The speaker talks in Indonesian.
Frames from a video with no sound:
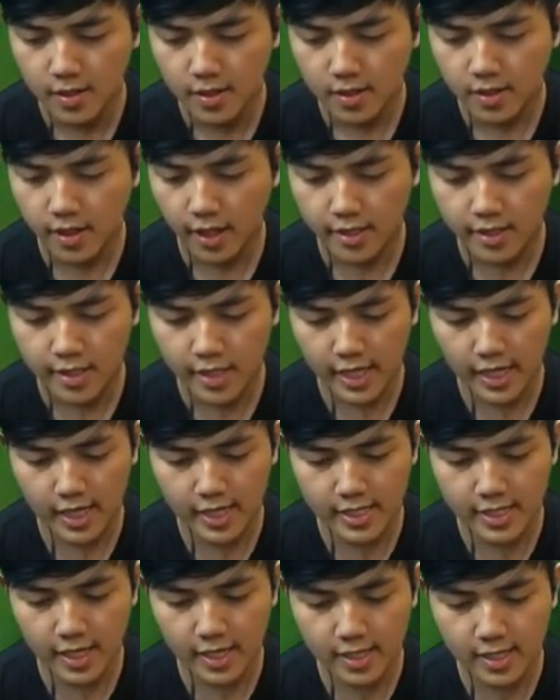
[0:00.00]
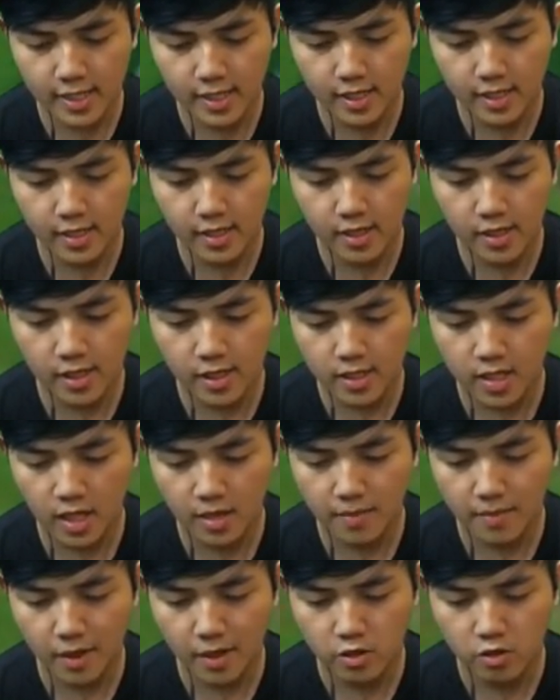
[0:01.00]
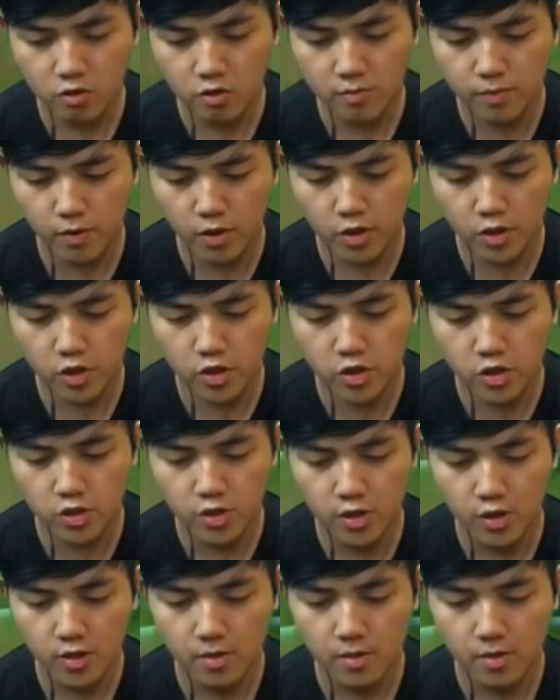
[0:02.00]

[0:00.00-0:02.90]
dan kalau jadi kita maju bos